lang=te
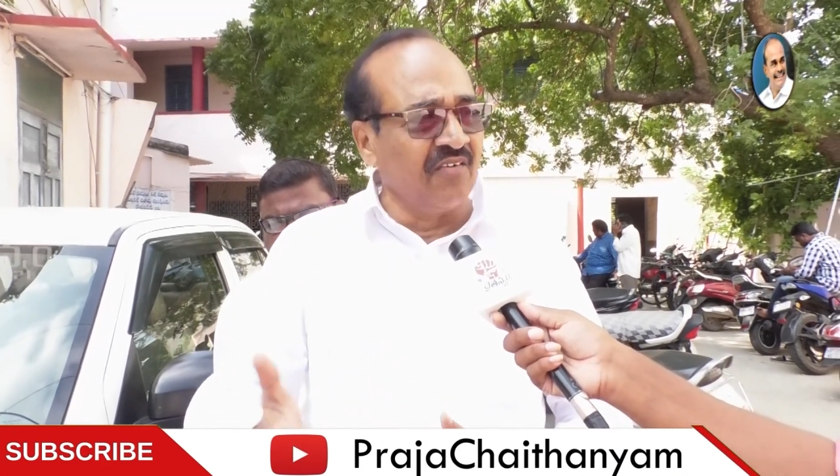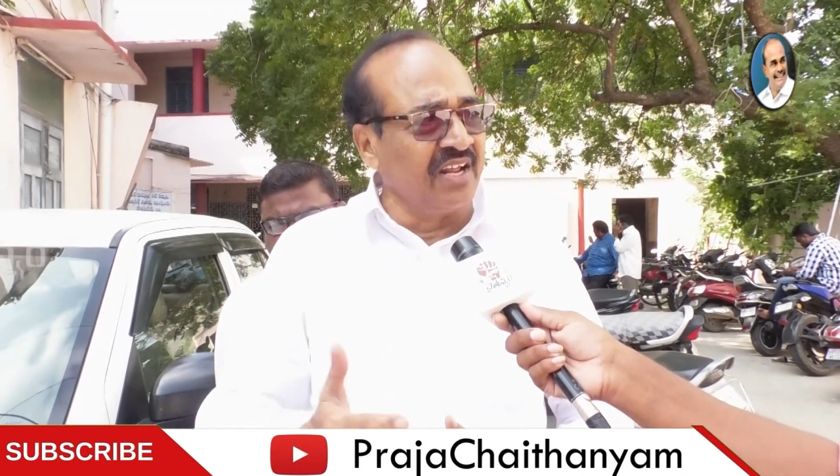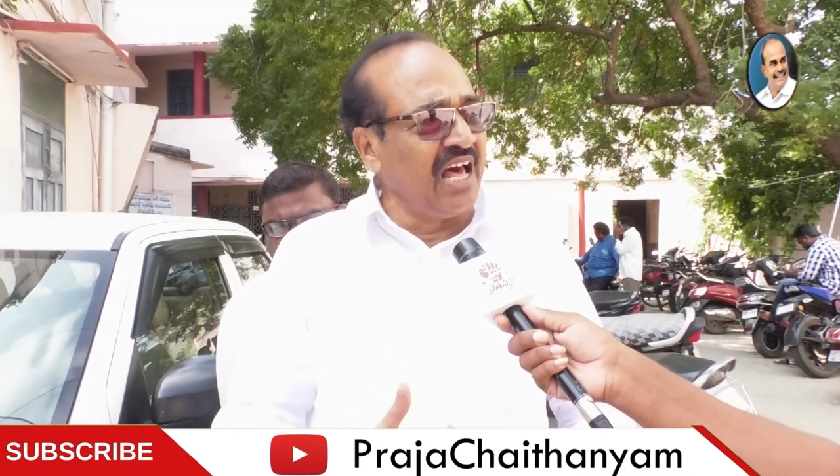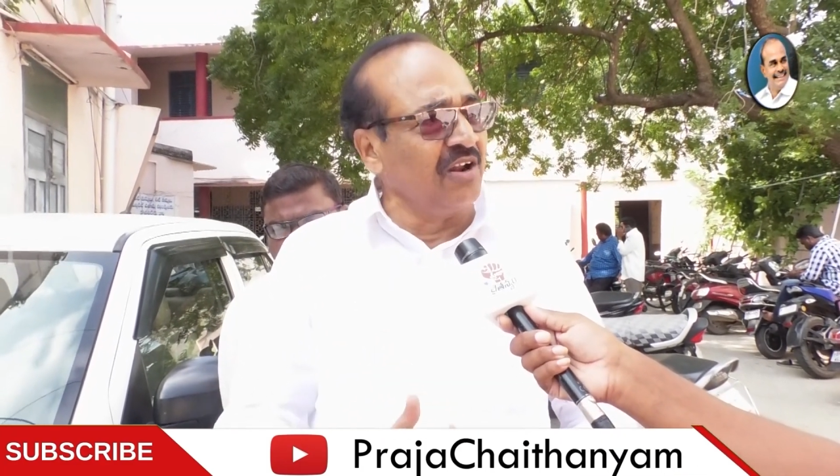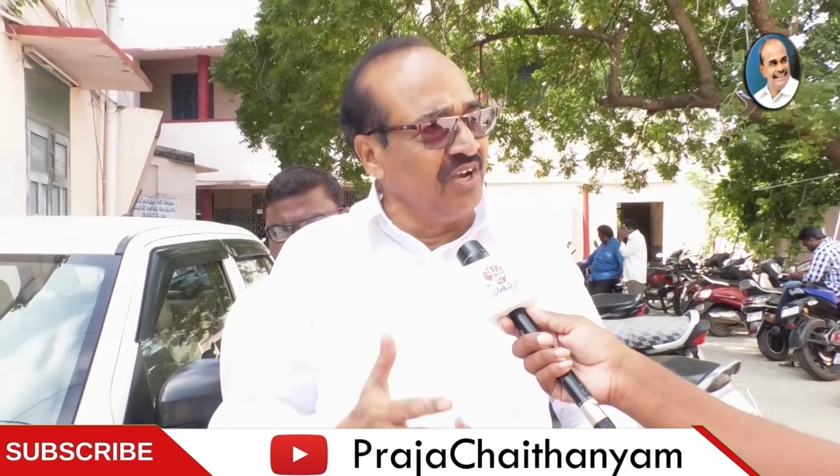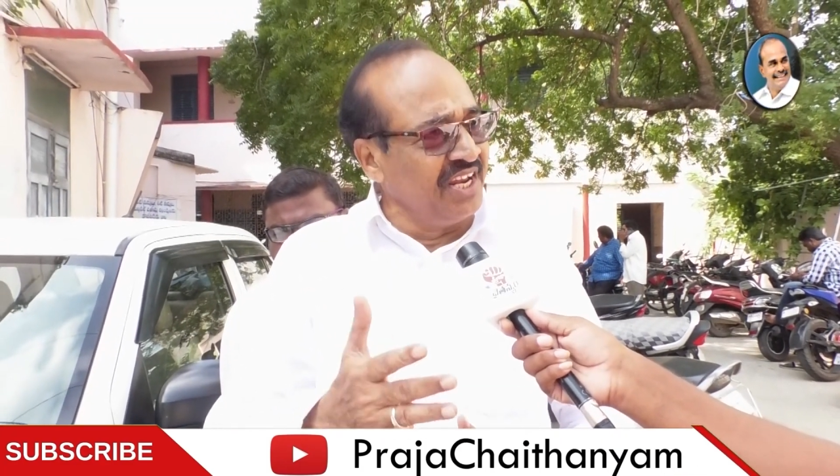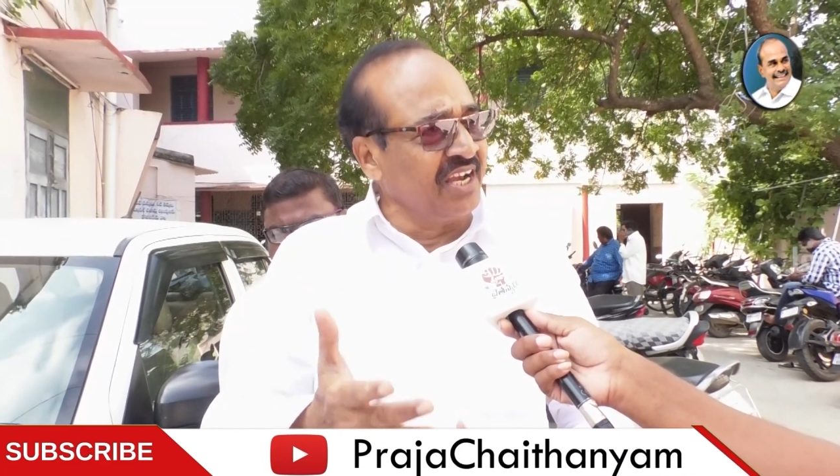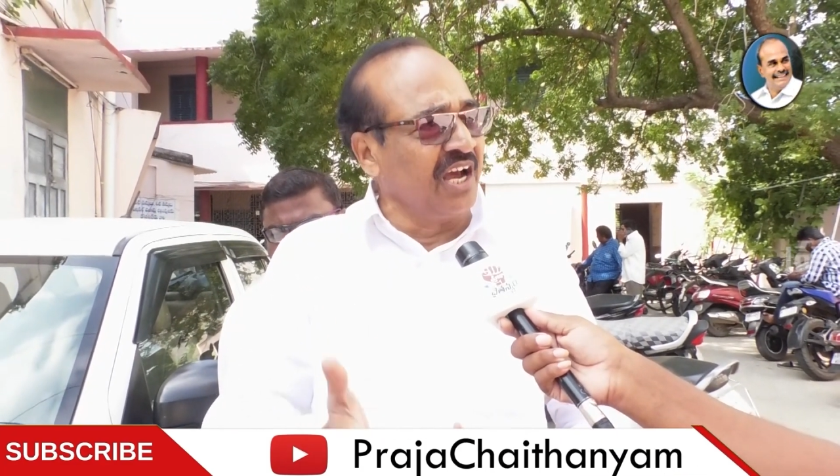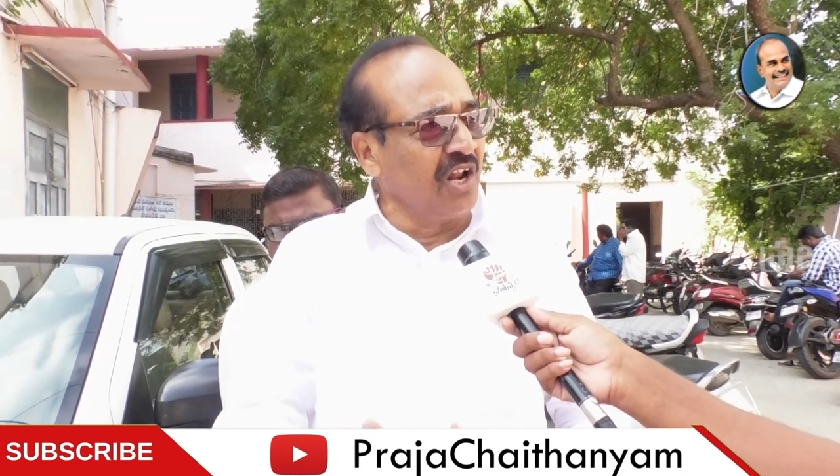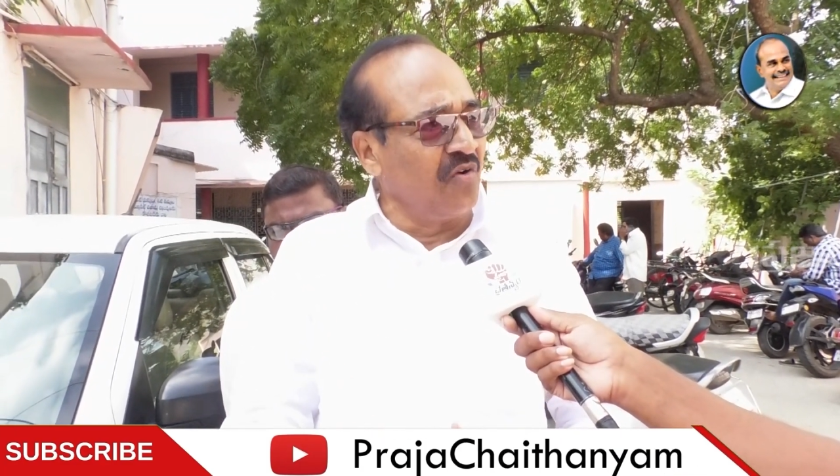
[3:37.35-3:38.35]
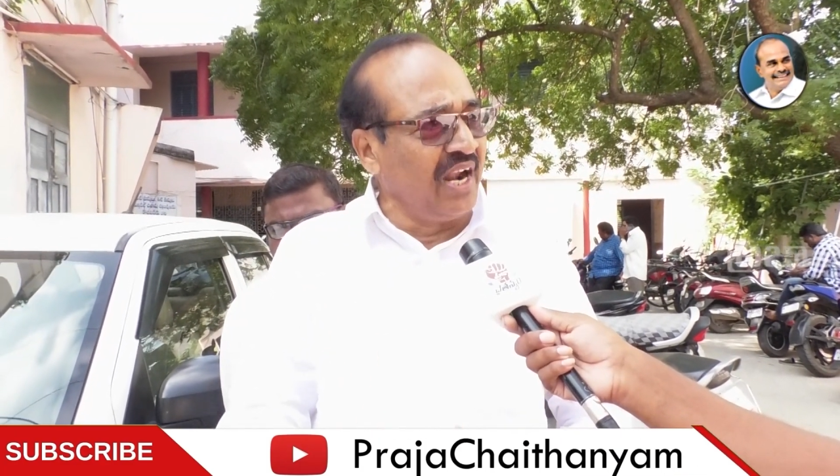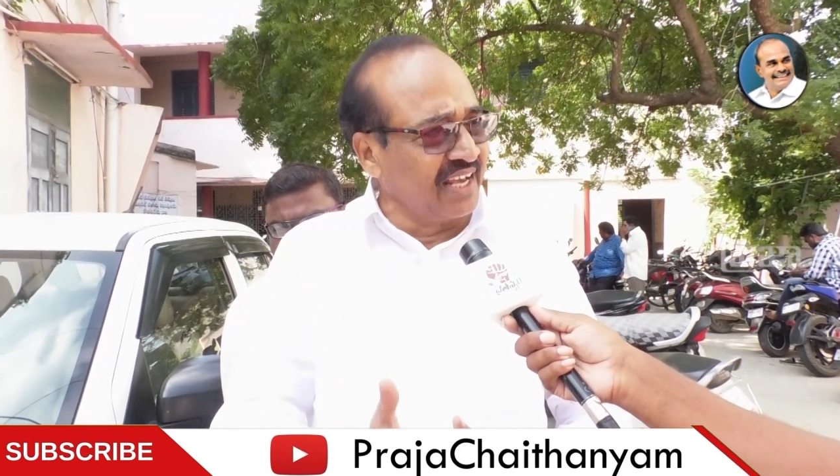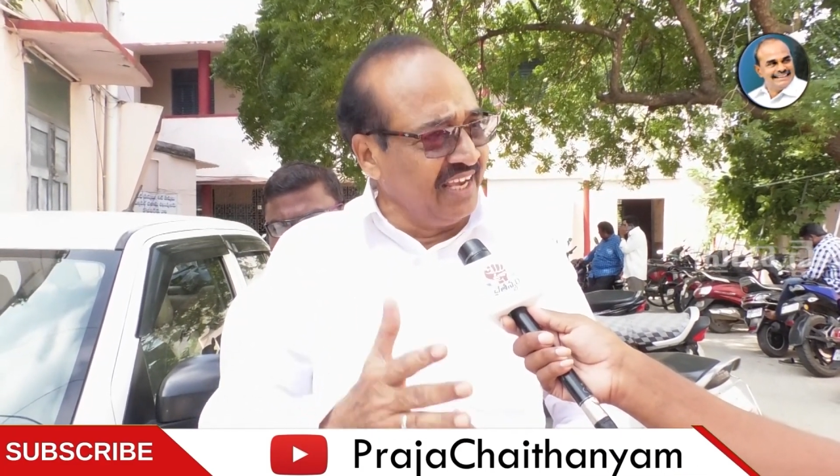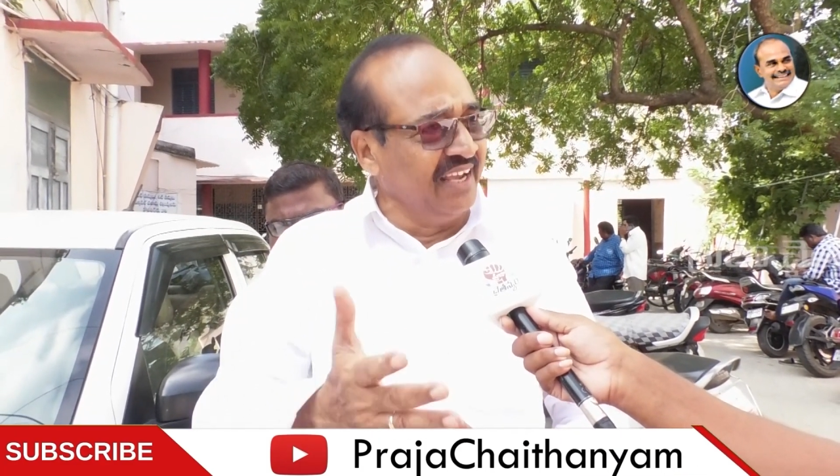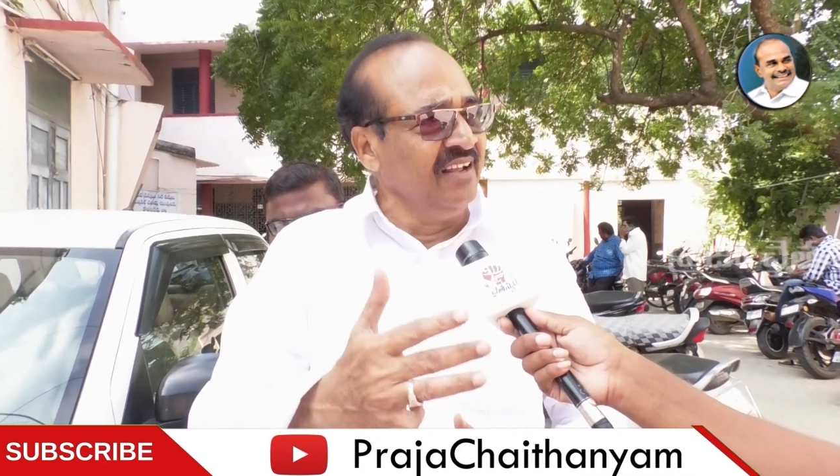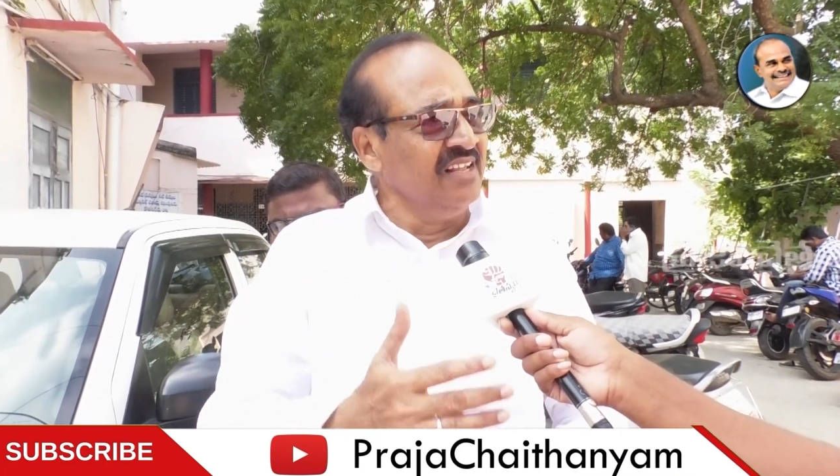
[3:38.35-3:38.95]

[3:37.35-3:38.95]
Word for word: ఇరవై నాలుగు ఎన్నికల్లో వాళ్ళకి